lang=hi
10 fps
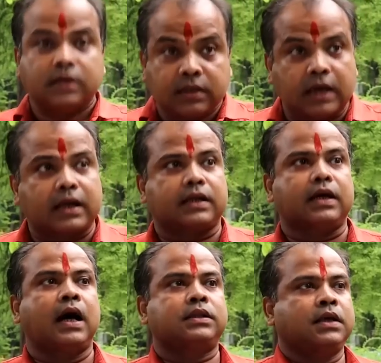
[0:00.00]
ये
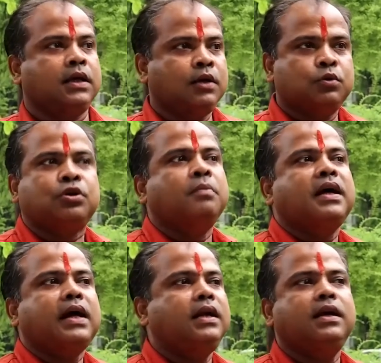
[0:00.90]
करके खाते हैं उसको
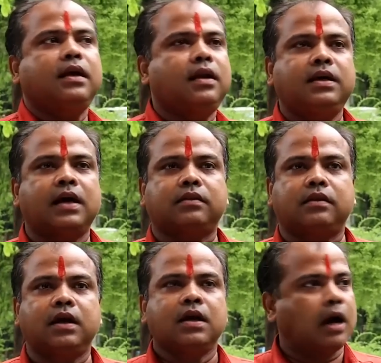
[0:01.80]
महंगाई नज़र नहीं
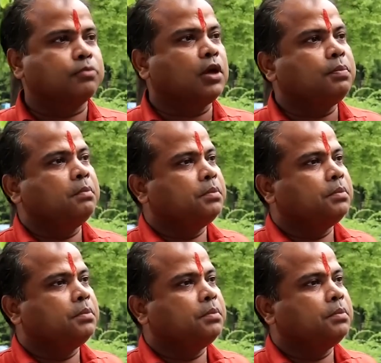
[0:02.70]
आती अब तो